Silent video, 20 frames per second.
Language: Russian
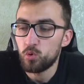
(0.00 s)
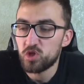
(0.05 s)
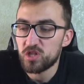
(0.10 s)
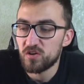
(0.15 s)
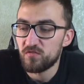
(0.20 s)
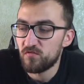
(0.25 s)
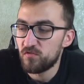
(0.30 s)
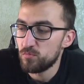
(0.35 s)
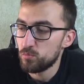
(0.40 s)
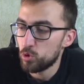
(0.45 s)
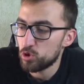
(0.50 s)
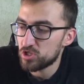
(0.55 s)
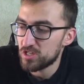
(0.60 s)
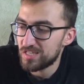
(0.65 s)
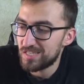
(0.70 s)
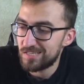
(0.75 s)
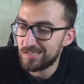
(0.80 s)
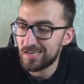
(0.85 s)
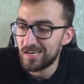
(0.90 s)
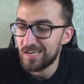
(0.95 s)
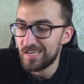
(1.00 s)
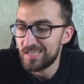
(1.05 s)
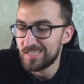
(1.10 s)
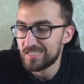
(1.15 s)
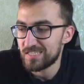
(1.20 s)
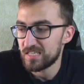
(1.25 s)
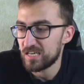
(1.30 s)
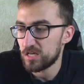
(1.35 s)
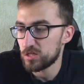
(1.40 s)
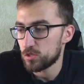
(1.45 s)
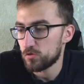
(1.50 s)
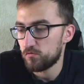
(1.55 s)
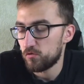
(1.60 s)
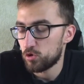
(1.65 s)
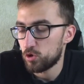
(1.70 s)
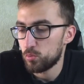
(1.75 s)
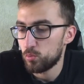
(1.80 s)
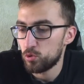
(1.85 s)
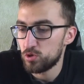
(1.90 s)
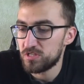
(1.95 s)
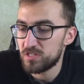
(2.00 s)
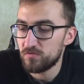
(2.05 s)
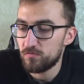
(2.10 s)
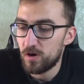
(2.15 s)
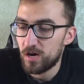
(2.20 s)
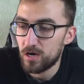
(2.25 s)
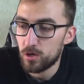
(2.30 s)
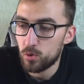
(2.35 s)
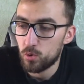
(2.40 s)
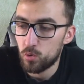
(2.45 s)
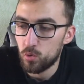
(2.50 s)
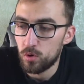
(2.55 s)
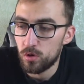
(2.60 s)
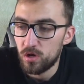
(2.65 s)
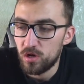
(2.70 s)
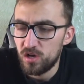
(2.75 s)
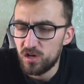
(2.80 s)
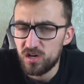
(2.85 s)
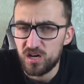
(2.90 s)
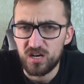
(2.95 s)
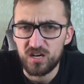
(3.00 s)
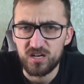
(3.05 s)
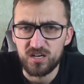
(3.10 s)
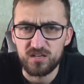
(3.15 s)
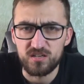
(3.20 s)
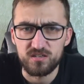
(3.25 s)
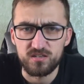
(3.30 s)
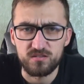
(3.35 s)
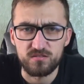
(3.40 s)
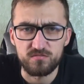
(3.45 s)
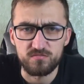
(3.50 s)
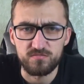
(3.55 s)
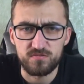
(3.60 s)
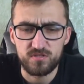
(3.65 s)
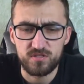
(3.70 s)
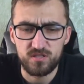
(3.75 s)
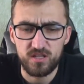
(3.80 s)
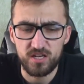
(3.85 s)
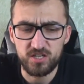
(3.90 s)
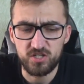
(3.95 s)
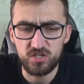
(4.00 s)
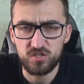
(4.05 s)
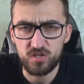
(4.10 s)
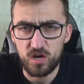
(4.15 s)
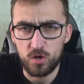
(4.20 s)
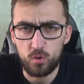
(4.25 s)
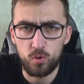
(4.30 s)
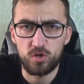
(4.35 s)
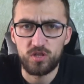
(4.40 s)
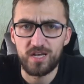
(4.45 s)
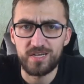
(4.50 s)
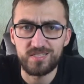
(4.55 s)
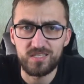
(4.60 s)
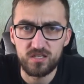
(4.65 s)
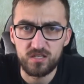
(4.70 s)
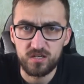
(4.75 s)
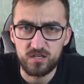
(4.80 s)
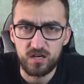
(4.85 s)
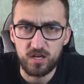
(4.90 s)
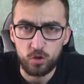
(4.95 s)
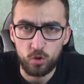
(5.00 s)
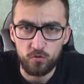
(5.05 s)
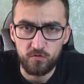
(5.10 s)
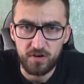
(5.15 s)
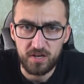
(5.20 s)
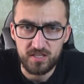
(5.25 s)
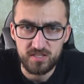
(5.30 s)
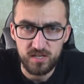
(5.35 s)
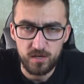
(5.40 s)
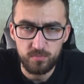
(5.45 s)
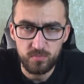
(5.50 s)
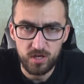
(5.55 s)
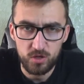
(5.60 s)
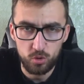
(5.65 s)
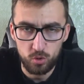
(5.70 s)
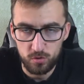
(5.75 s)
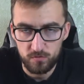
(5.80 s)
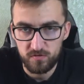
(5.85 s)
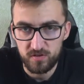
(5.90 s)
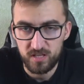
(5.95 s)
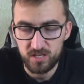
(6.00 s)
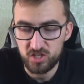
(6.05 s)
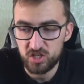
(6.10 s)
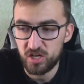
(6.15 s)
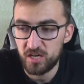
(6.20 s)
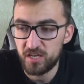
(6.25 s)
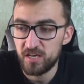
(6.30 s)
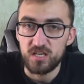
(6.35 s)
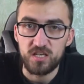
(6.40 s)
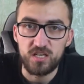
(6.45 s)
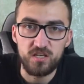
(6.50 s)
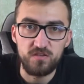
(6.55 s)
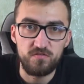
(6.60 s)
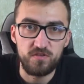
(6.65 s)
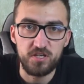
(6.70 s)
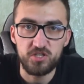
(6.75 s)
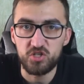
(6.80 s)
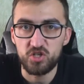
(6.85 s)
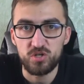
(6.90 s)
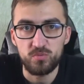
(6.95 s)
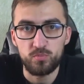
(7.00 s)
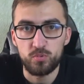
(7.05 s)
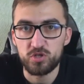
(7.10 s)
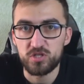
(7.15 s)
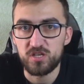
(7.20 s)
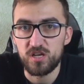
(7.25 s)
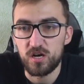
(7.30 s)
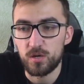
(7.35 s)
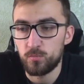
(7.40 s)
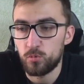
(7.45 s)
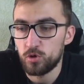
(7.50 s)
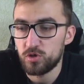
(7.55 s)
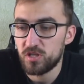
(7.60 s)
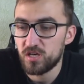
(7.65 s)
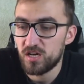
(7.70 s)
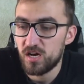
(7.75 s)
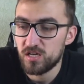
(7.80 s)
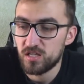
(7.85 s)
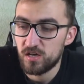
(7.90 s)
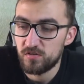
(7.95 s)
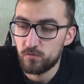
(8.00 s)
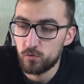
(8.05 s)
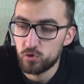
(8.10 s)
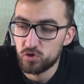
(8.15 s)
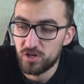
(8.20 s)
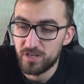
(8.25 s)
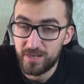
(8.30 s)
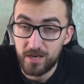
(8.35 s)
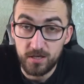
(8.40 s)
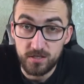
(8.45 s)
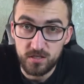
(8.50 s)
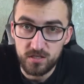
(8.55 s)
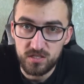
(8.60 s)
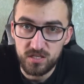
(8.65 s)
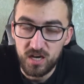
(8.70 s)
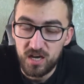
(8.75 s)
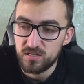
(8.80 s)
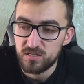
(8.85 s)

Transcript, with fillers: утром вы можете сразу в эту мультиварку э, сложить какой-то один готовый рецепт, который вы нашли. И вечером после работы, когда вы уже едете,